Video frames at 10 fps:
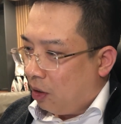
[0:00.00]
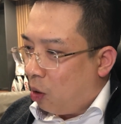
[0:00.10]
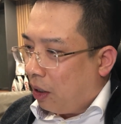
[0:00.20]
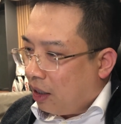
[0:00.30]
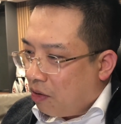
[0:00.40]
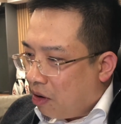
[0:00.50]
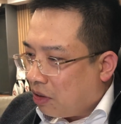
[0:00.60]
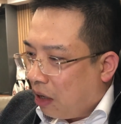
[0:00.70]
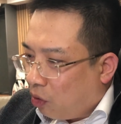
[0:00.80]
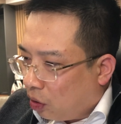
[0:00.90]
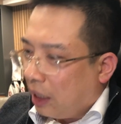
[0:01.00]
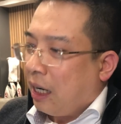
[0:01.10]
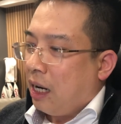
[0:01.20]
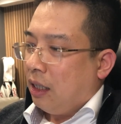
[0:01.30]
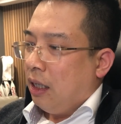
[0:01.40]
cô bảo không không sao còn cái
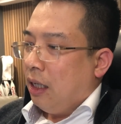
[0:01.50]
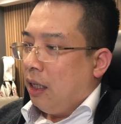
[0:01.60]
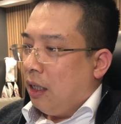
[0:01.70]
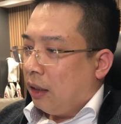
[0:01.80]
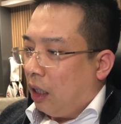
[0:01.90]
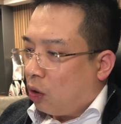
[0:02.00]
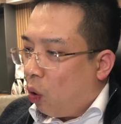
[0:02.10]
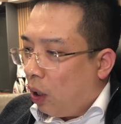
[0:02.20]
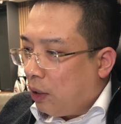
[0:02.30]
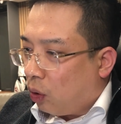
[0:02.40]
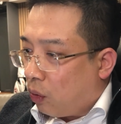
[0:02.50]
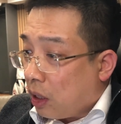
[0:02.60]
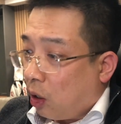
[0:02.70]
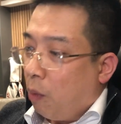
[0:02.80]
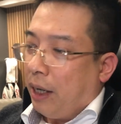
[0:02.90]
khác thế là cô lấy cho tôi
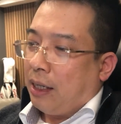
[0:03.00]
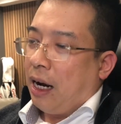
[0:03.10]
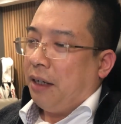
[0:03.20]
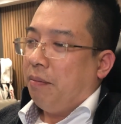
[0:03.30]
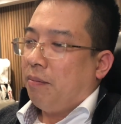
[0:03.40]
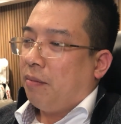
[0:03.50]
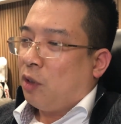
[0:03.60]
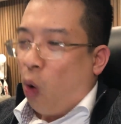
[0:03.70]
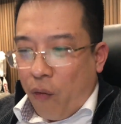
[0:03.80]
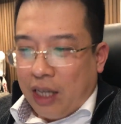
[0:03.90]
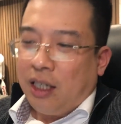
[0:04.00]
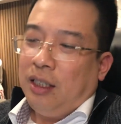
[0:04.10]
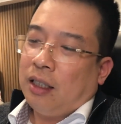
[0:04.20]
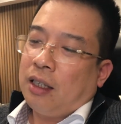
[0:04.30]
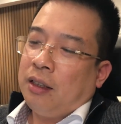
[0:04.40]
khoảng sáu bảy cái có vẻ
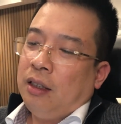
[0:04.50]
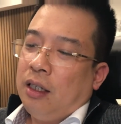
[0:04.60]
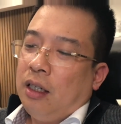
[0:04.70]
rất nhiệt tình